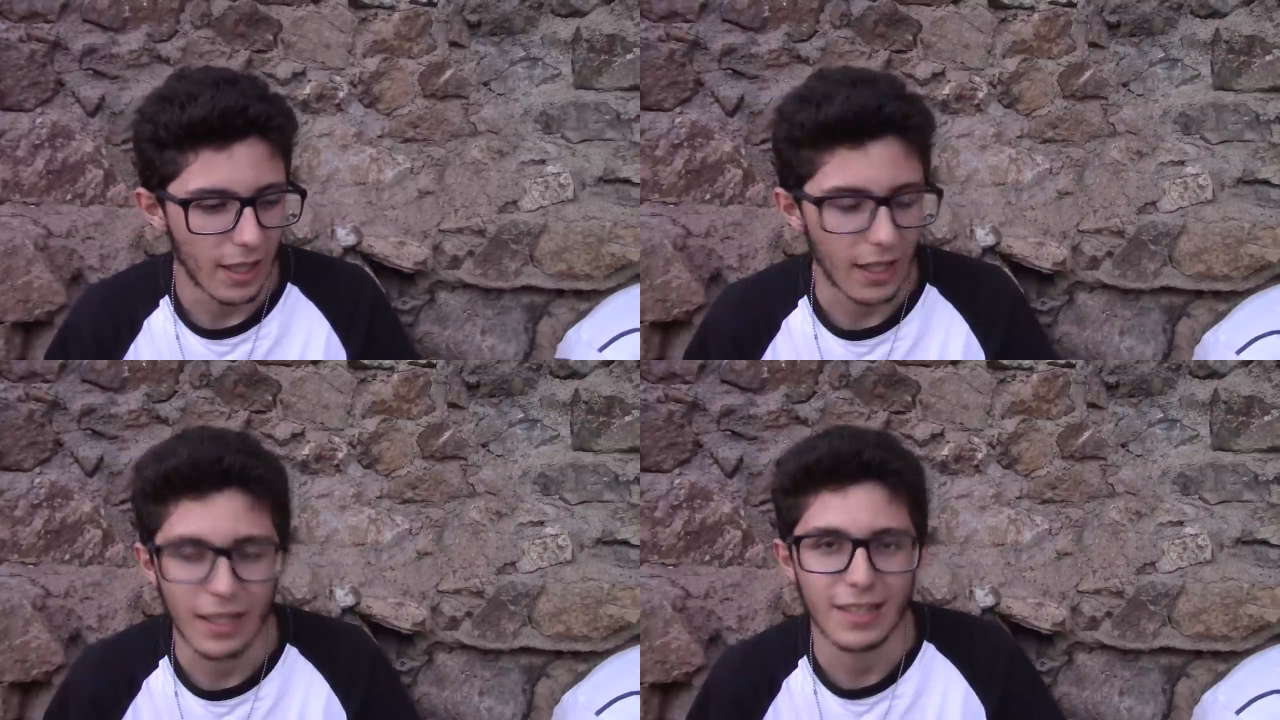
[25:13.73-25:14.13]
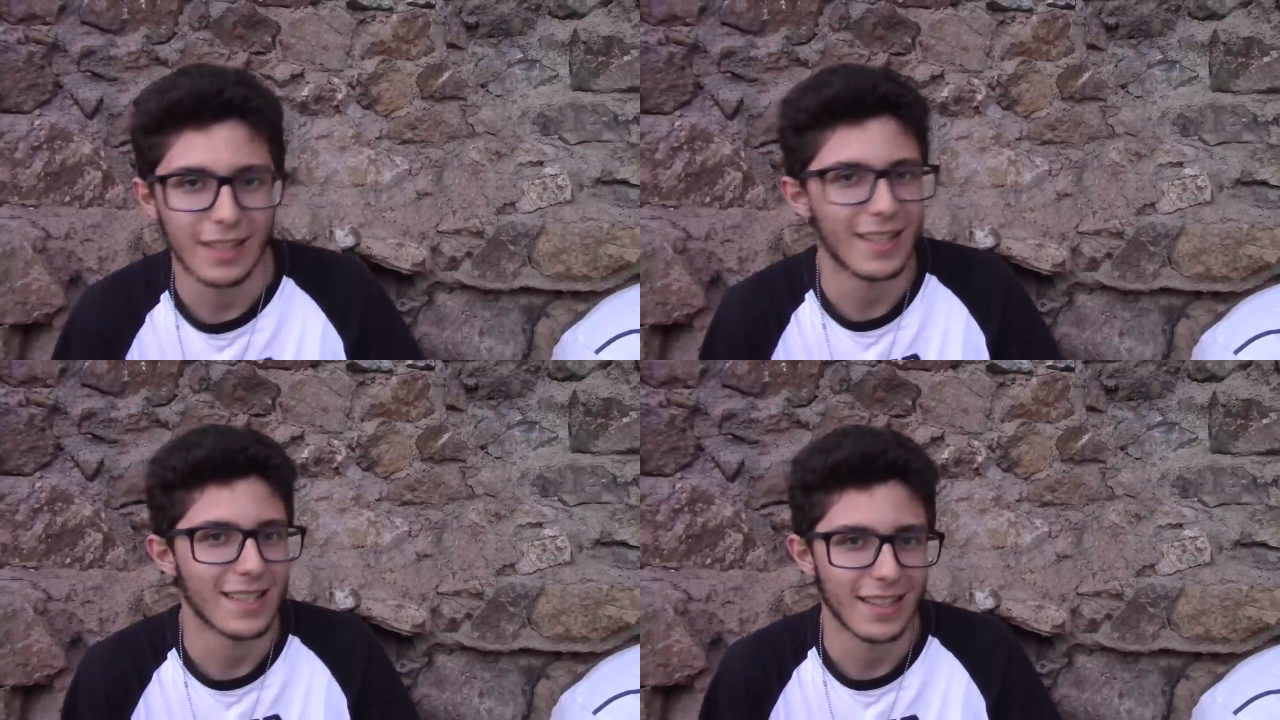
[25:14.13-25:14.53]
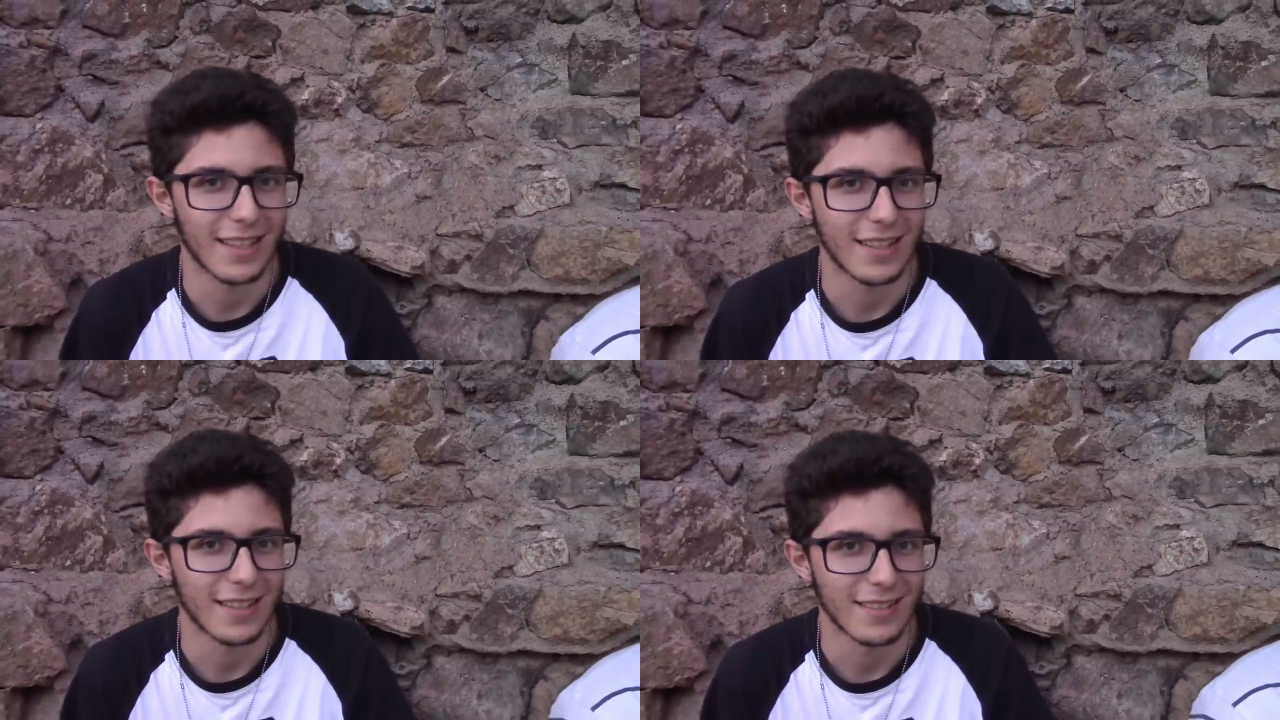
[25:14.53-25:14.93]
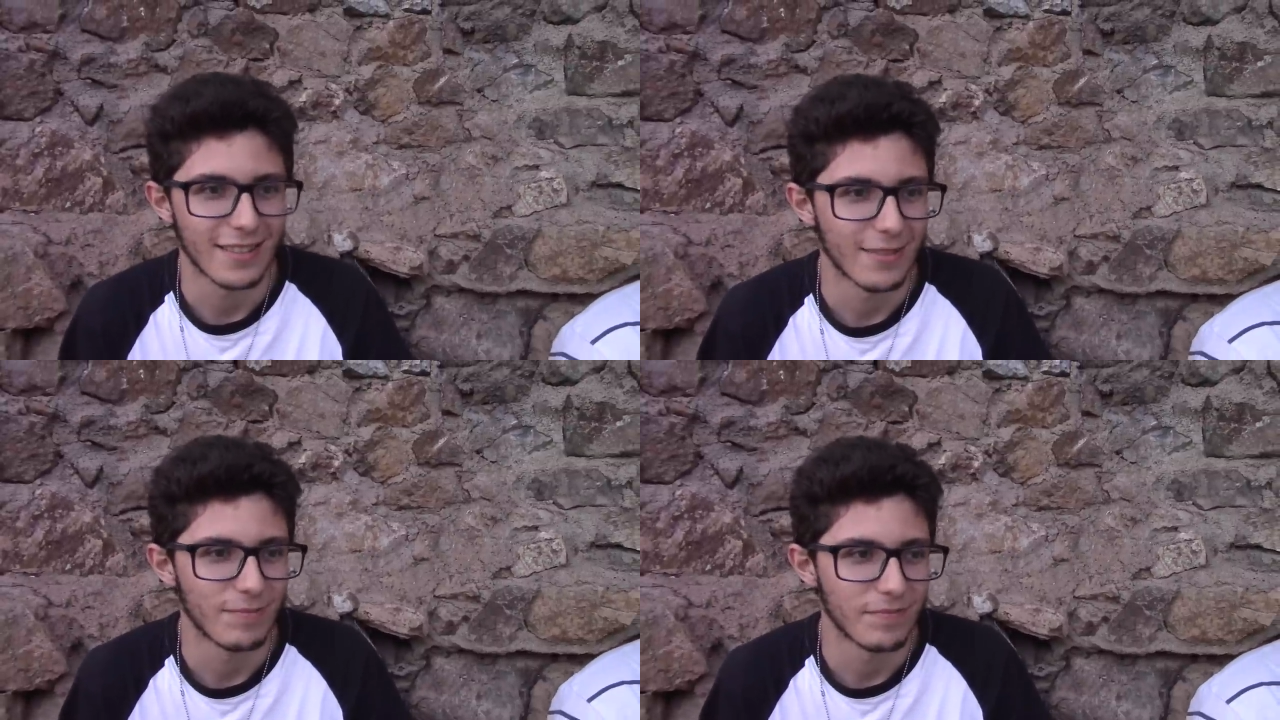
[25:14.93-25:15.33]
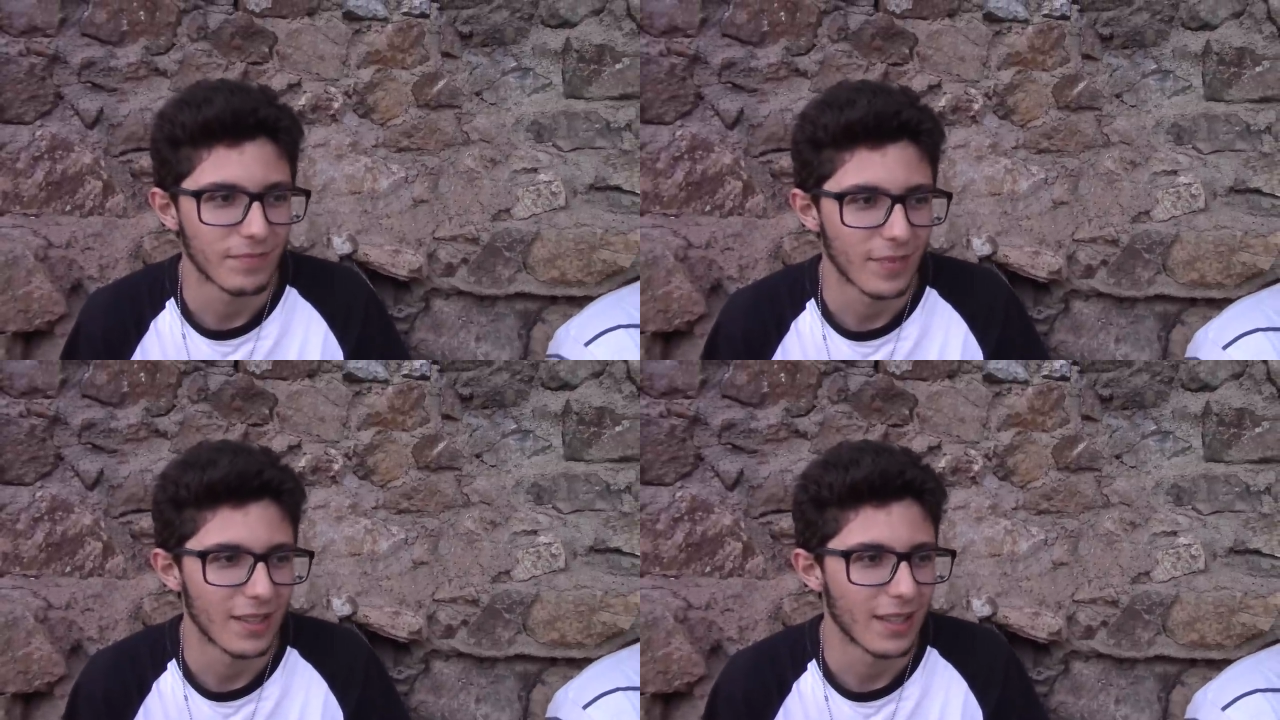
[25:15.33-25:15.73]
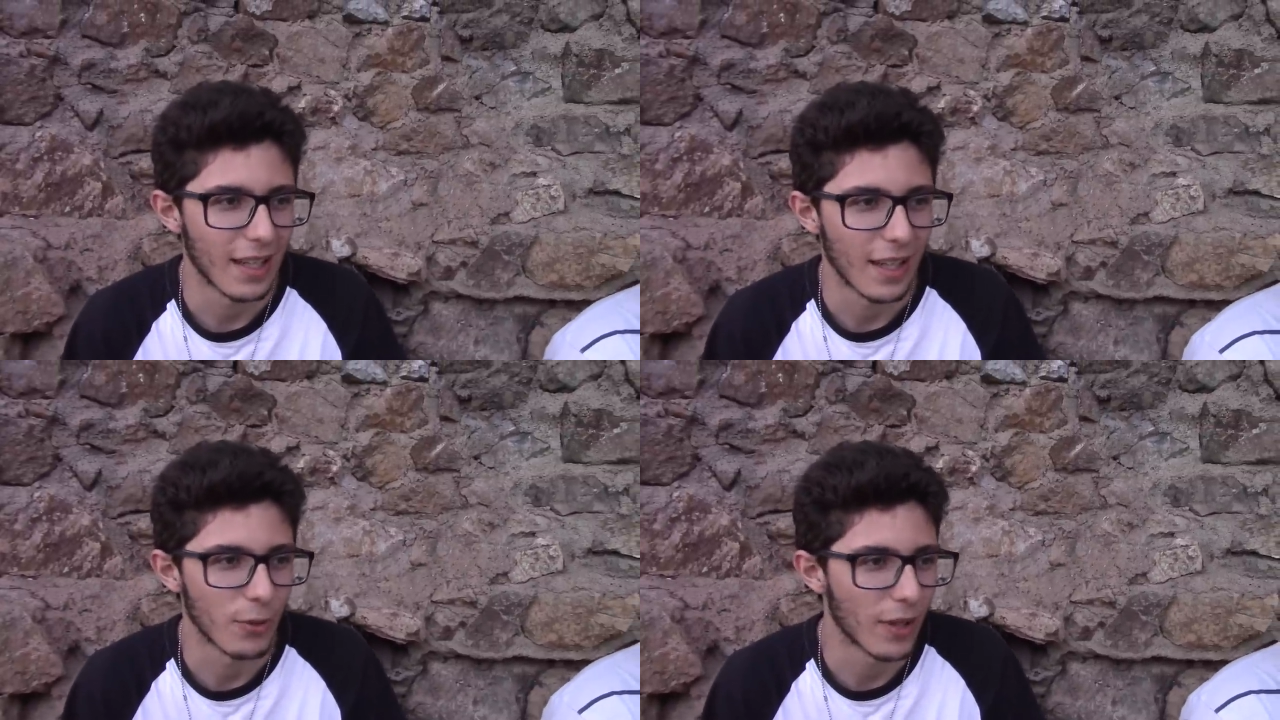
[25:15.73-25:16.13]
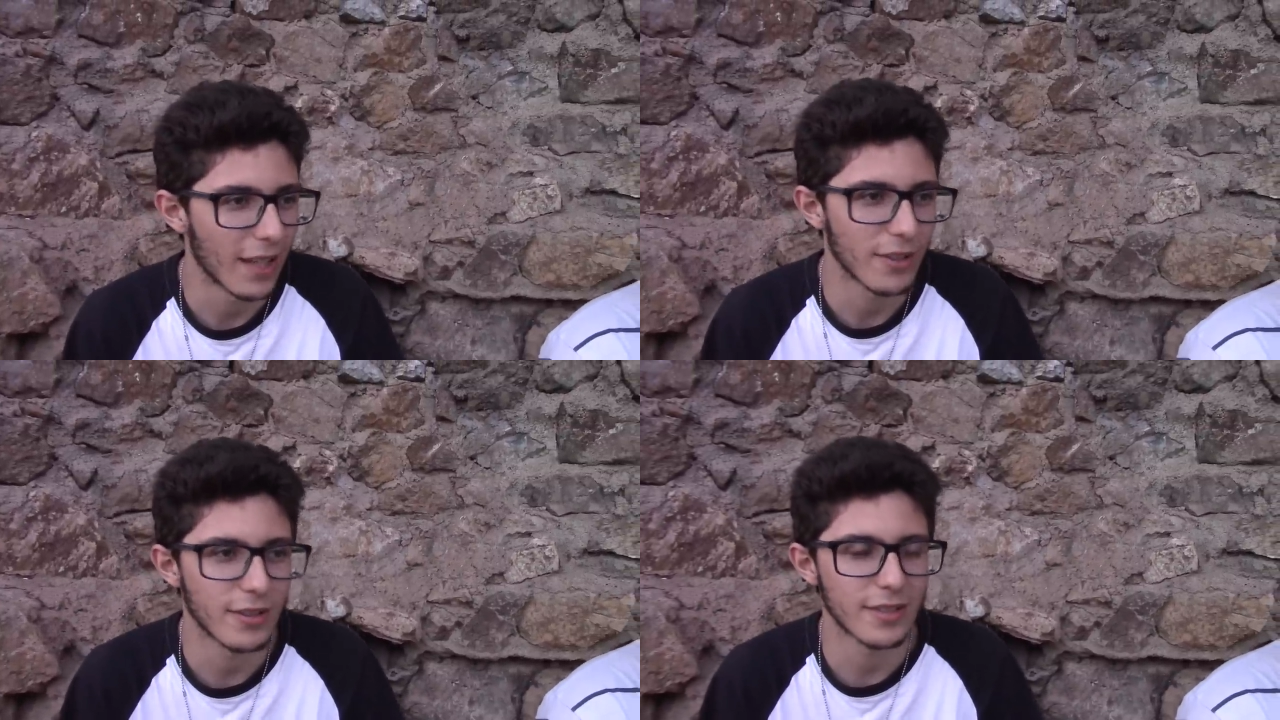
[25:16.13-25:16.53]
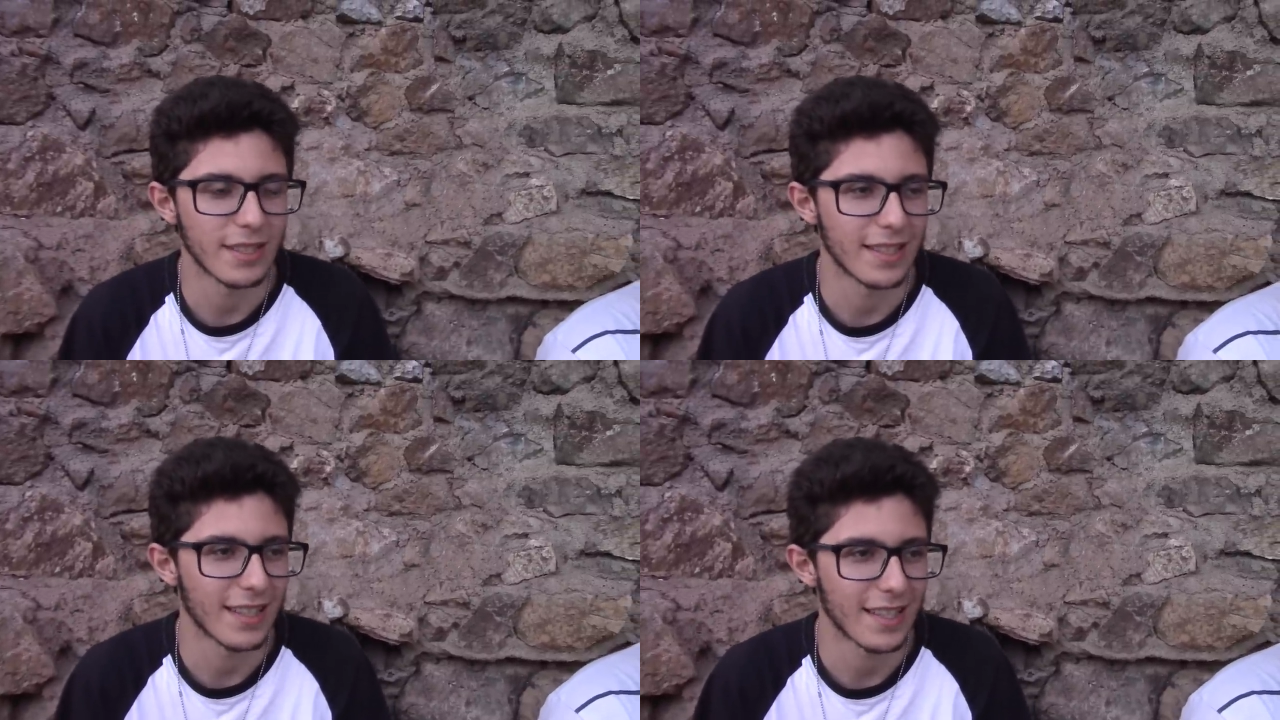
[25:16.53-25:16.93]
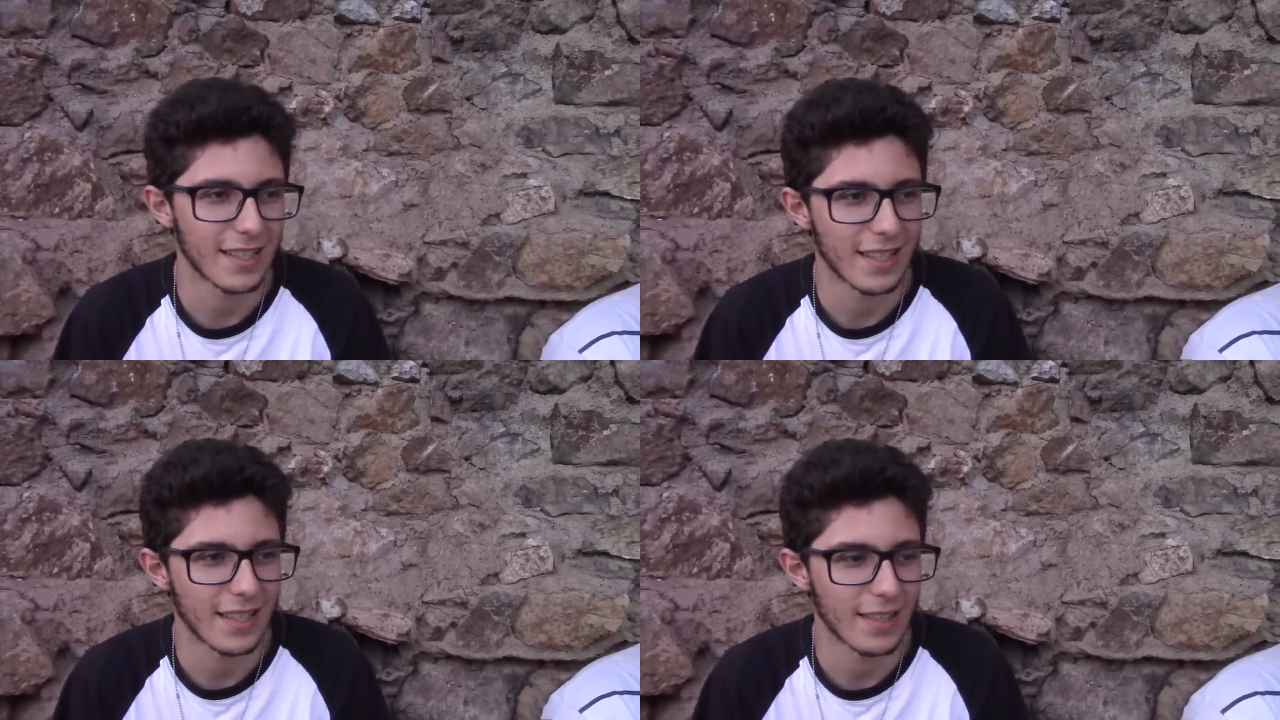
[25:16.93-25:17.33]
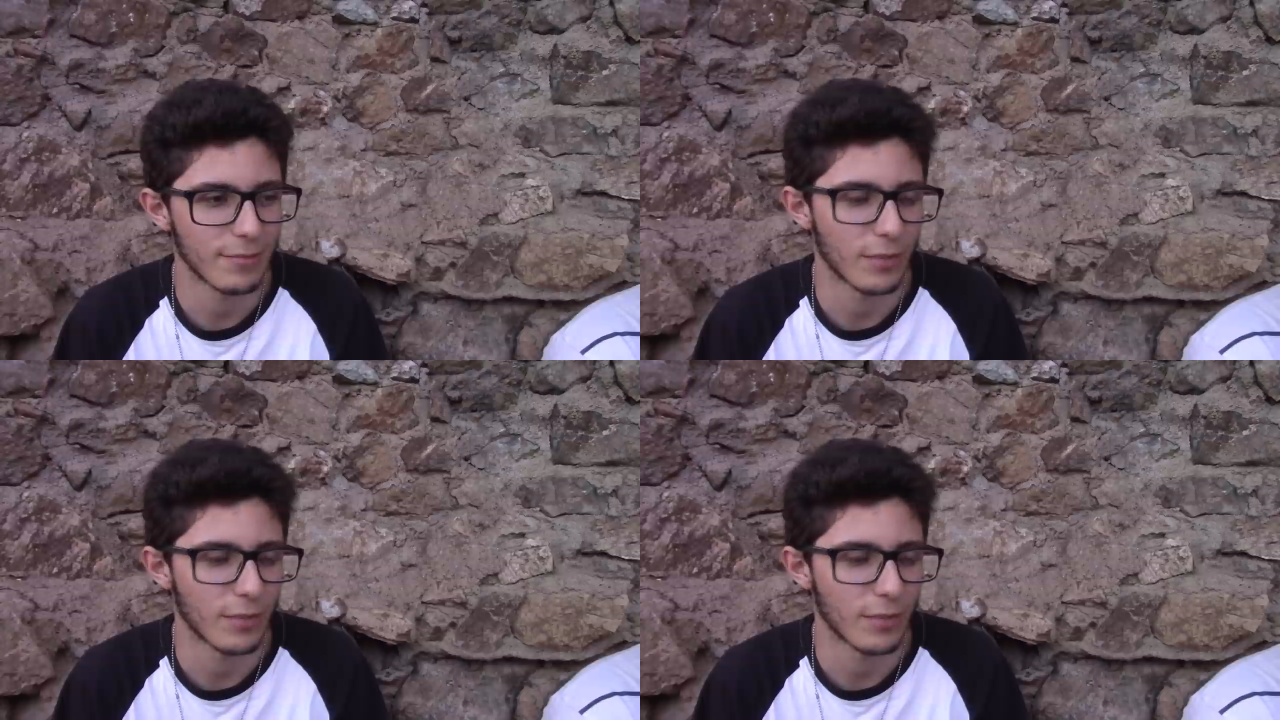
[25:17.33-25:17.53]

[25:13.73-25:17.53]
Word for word: Eh, intenta ser educado, intenta ser,